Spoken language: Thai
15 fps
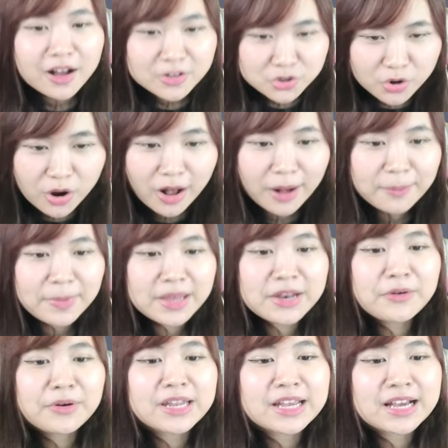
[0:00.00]
โทรออบบี้
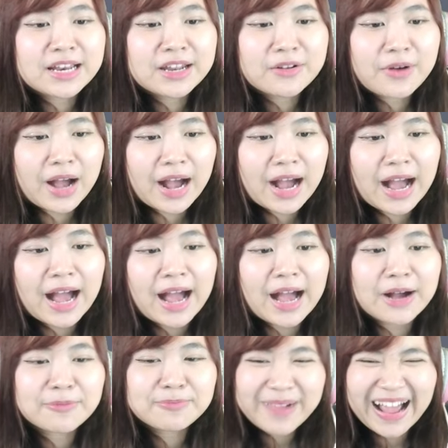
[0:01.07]
ในวันนี้กันเลยดีกว่าค่ะ
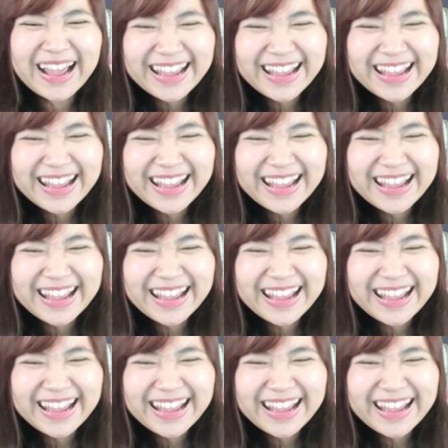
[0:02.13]
ไป